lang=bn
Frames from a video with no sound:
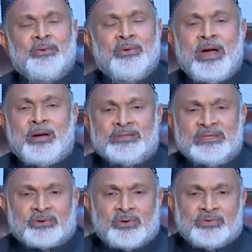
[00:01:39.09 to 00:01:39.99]
ও
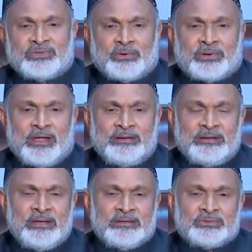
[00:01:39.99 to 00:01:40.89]
আমাদের ক্ষমতা করার
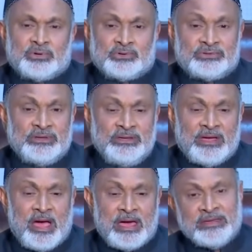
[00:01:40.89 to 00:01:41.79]
শক্তি
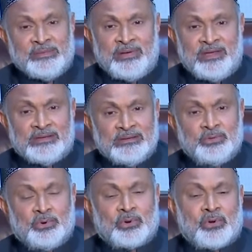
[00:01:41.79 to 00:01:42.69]
হারিয়ে ফেলি
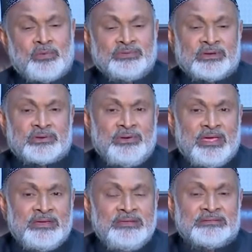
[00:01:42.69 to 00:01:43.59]
কিন্তু ওর ক্ষমতা রইল
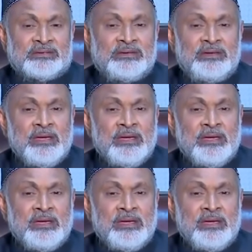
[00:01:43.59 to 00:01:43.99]
এই যে